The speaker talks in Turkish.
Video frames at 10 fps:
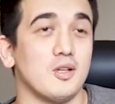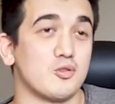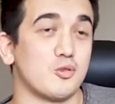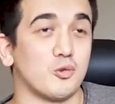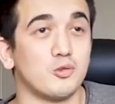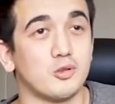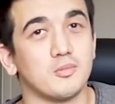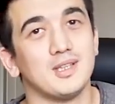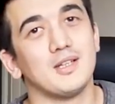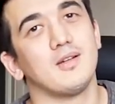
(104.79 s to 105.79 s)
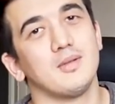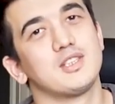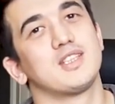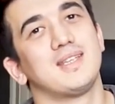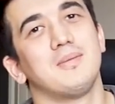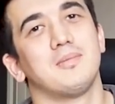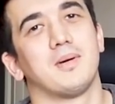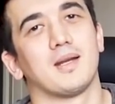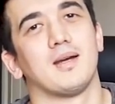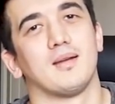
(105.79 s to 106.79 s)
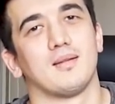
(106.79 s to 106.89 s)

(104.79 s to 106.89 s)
Çünkü 14 bin lira vermek ciddi bir para.